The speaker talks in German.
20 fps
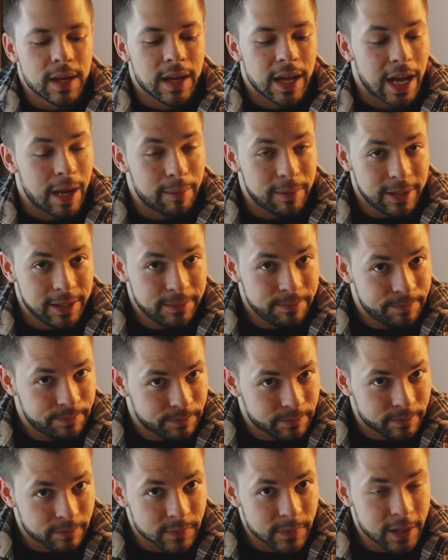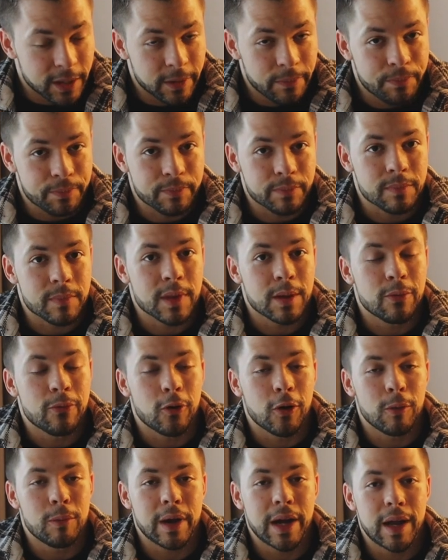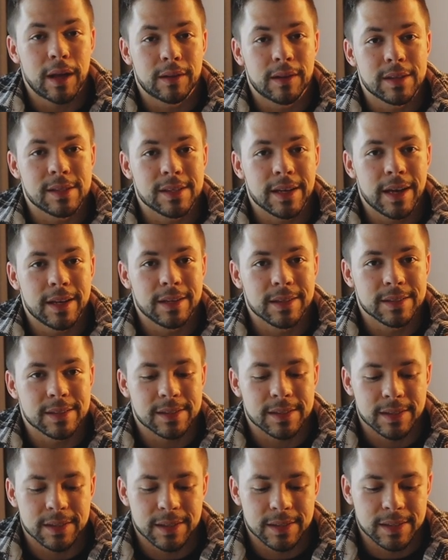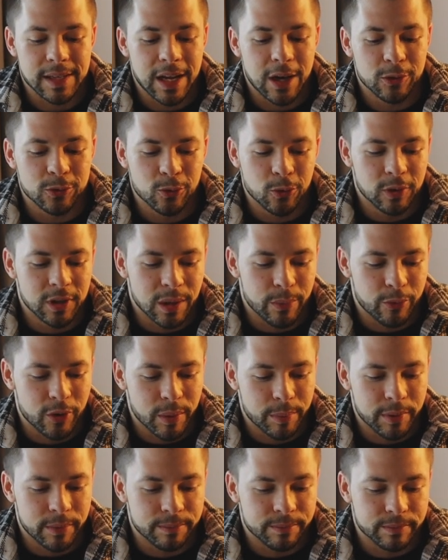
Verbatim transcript: Aber, ne, vorbereitet sein, das äh, ist A und O in der Prep.